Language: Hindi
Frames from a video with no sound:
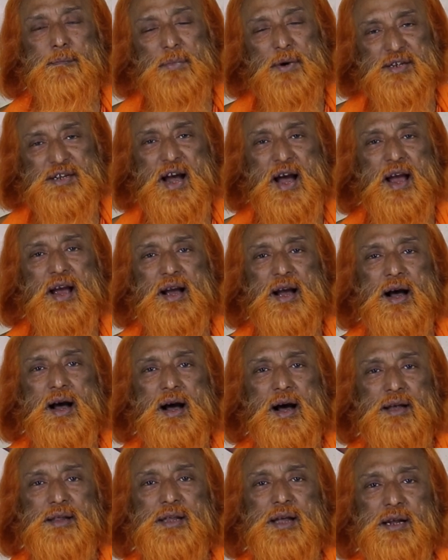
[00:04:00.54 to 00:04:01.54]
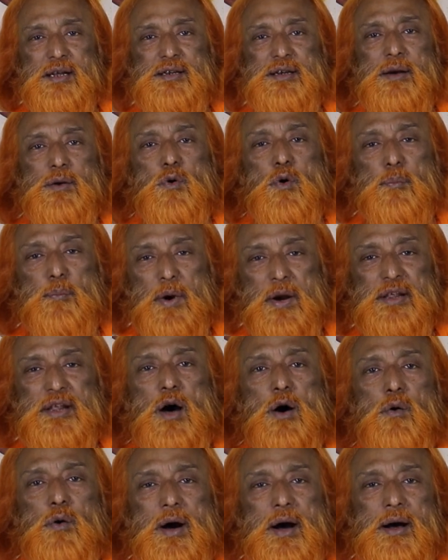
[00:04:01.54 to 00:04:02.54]
मज़ा आएगा अंदर से वो पैदा
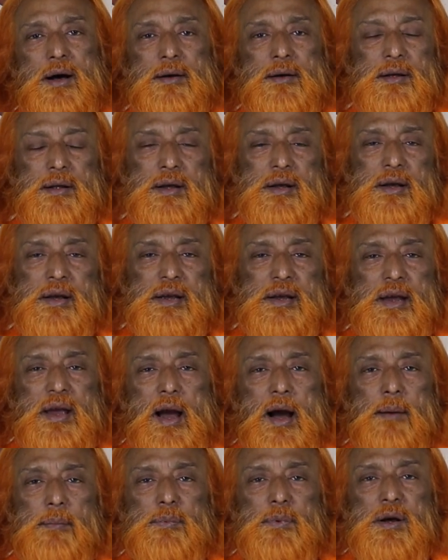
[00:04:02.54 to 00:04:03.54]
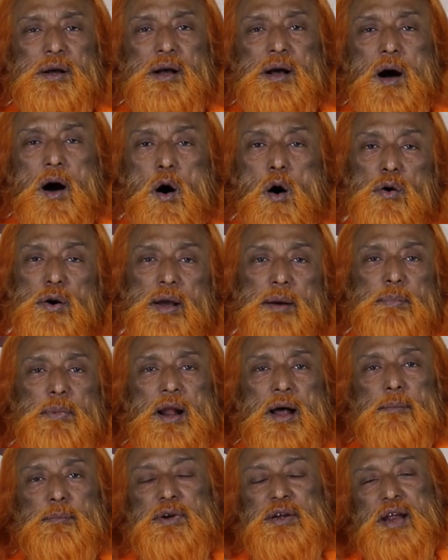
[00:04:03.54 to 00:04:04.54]
होगा ये आप और एक बार
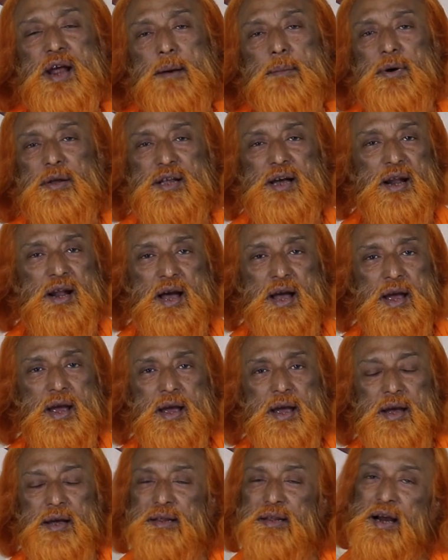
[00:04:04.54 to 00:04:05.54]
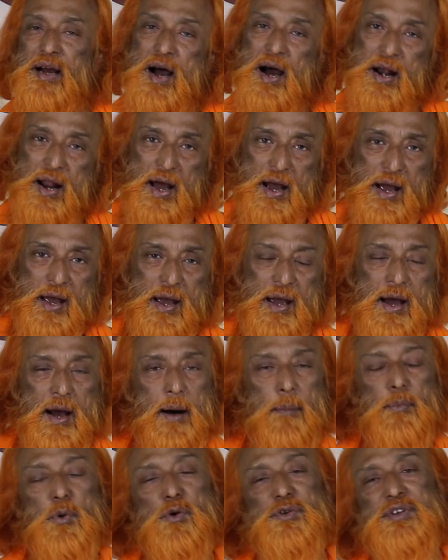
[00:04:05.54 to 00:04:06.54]
हम क्रिया बता रहा है दिखा रहा है
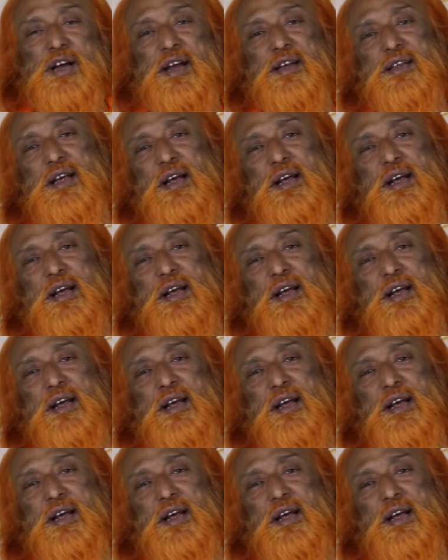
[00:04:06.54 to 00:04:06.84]
आप लोग सही